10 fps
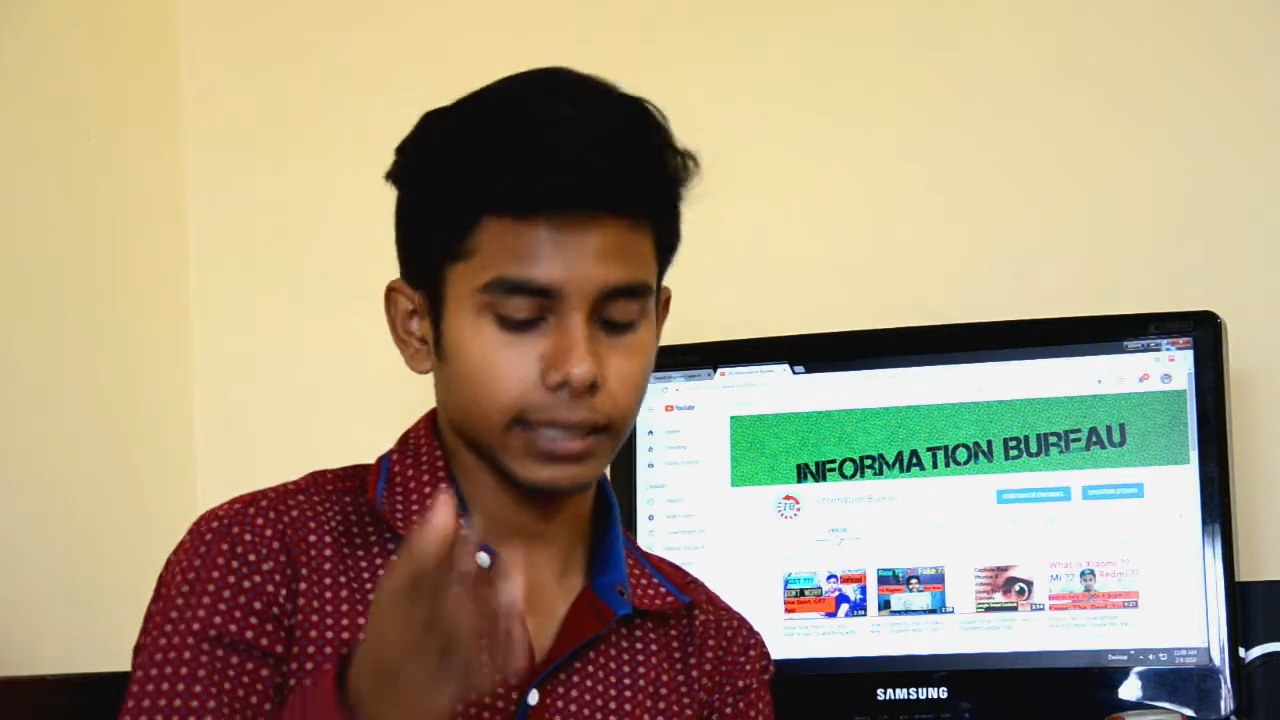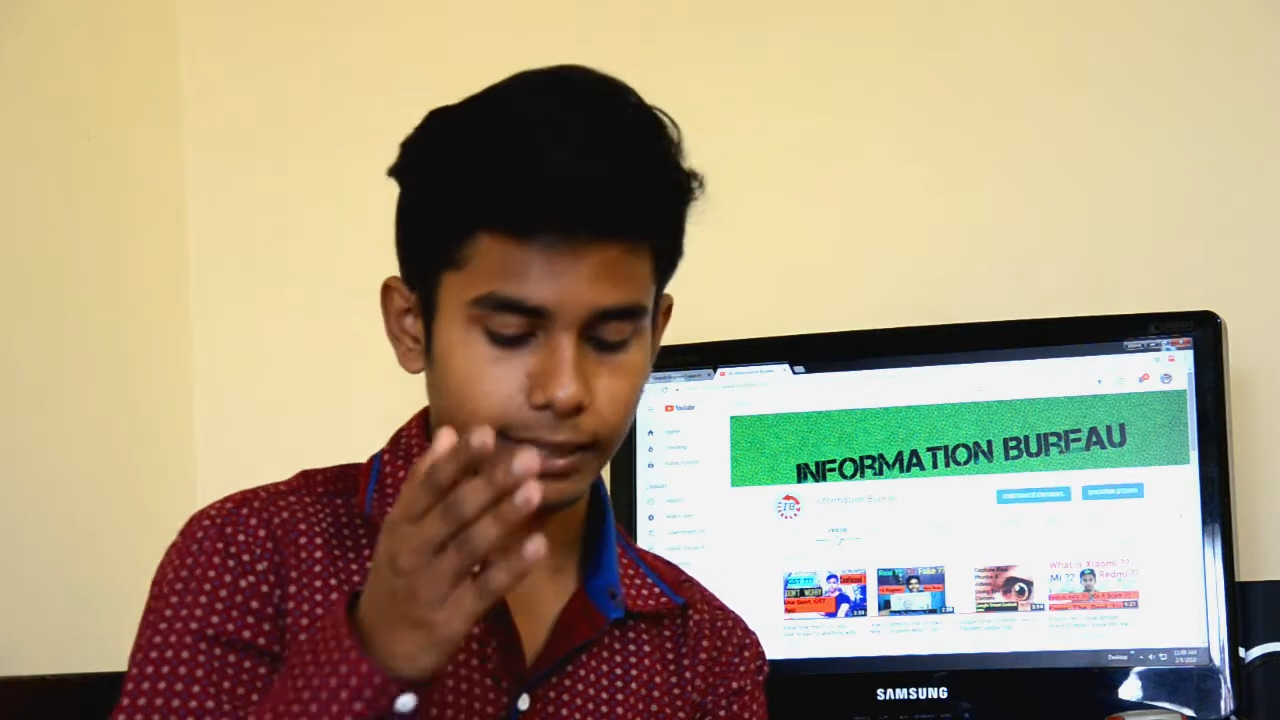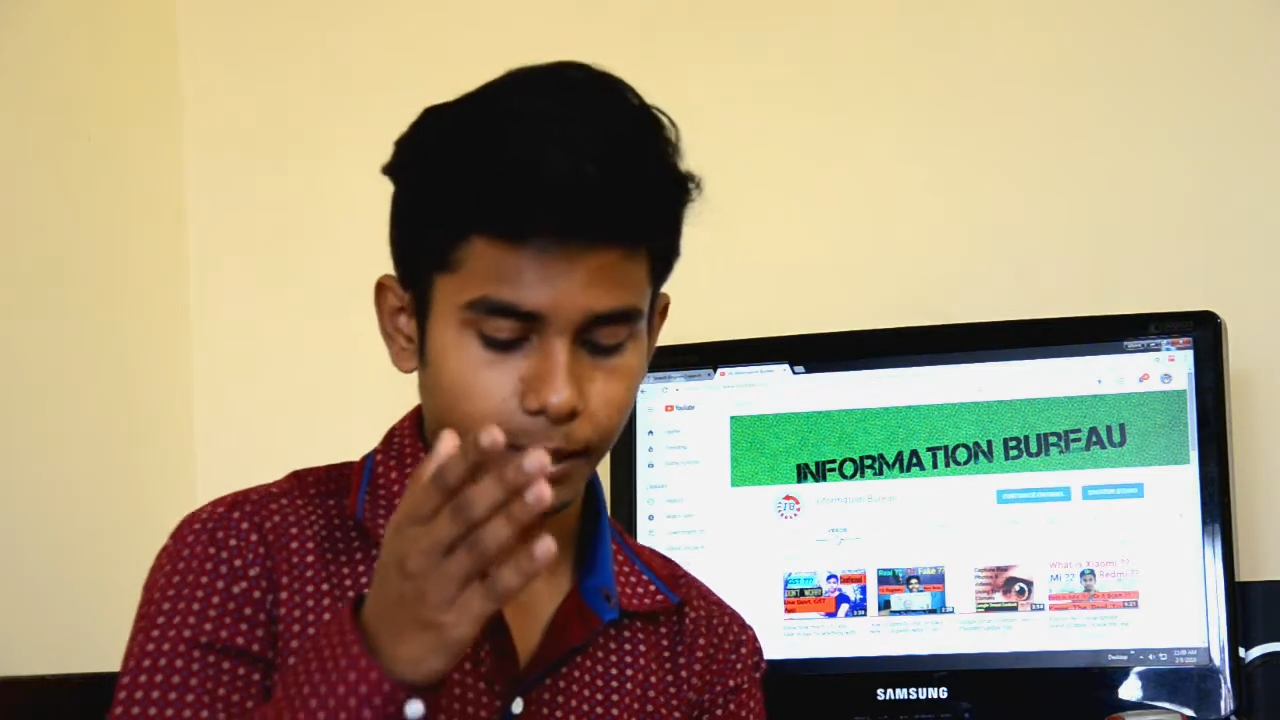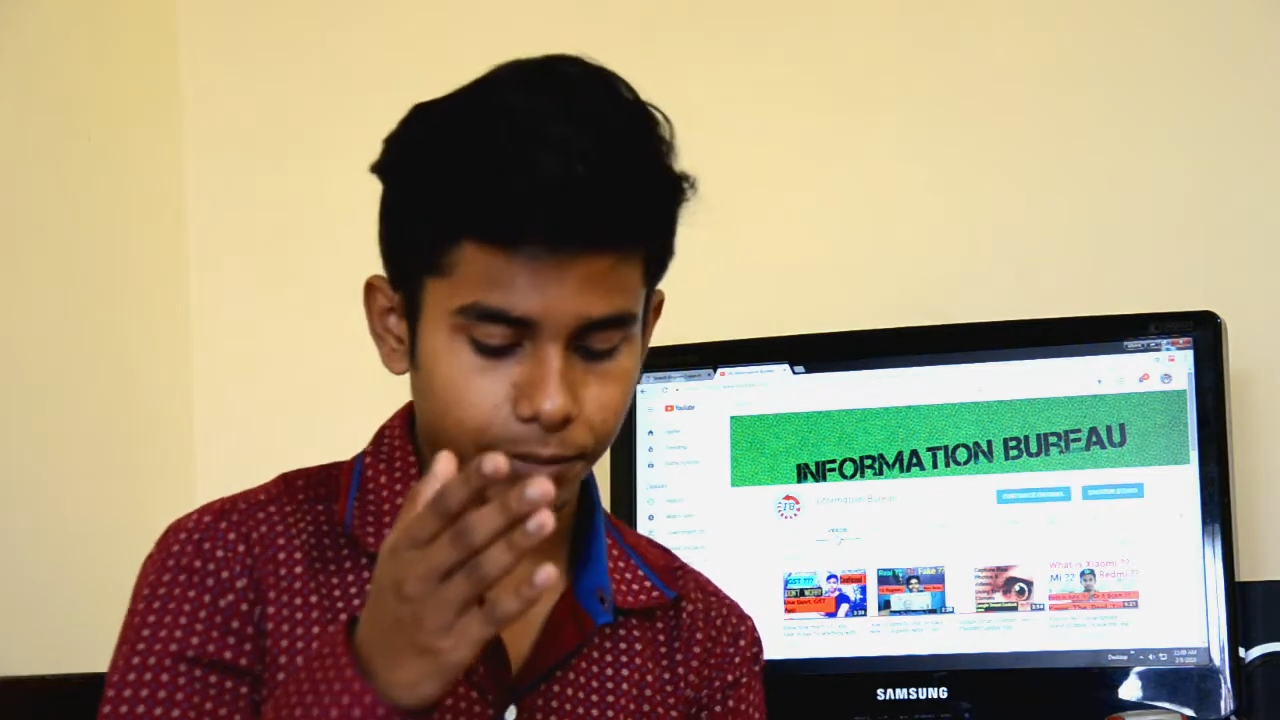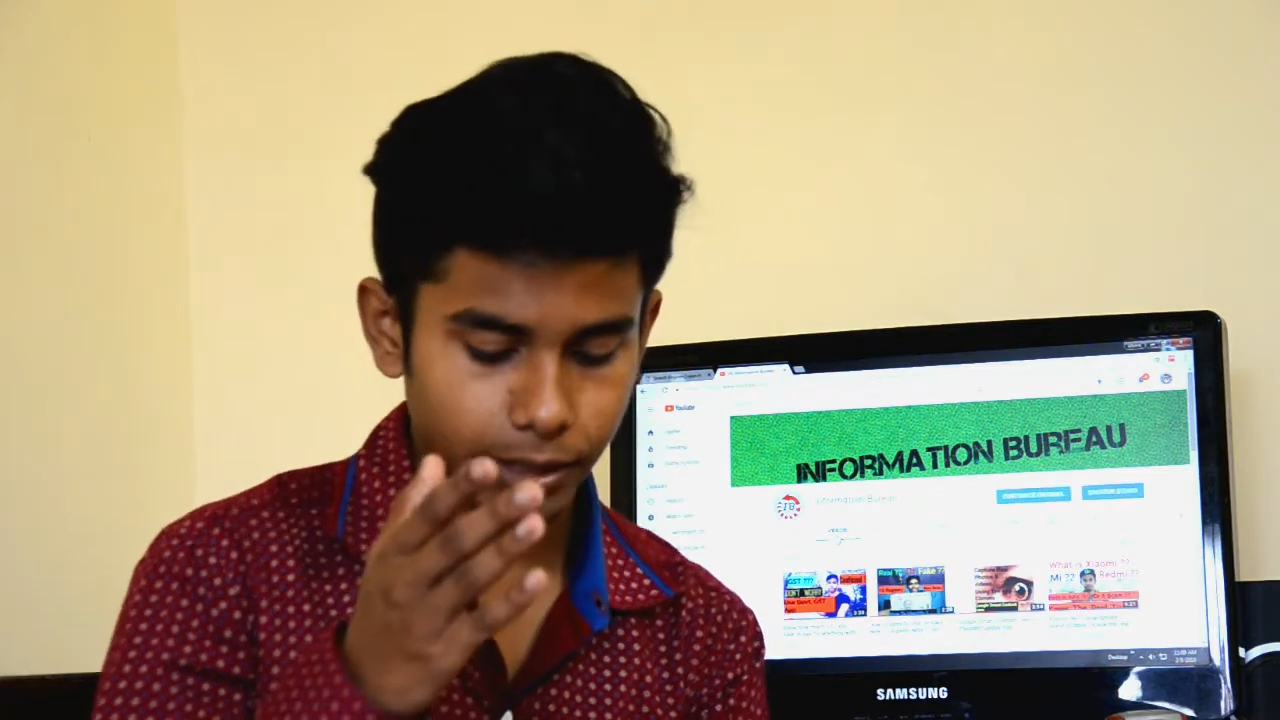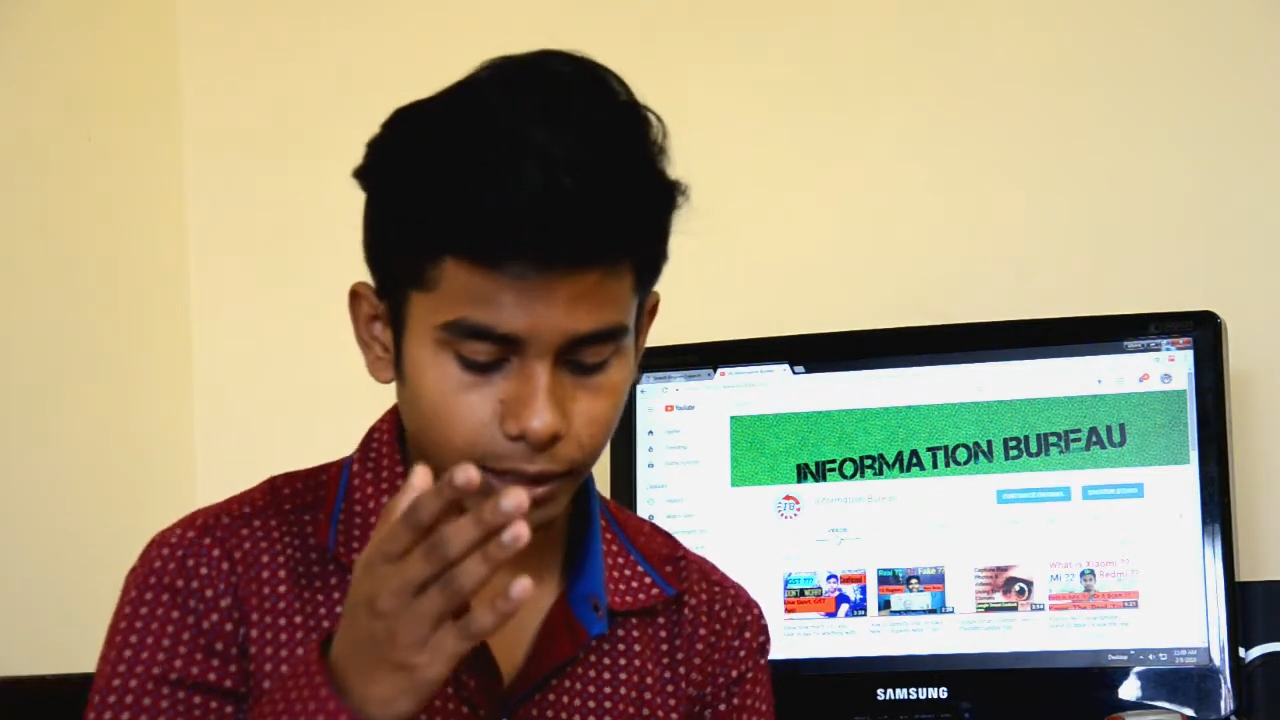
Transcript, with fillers: सैमसंग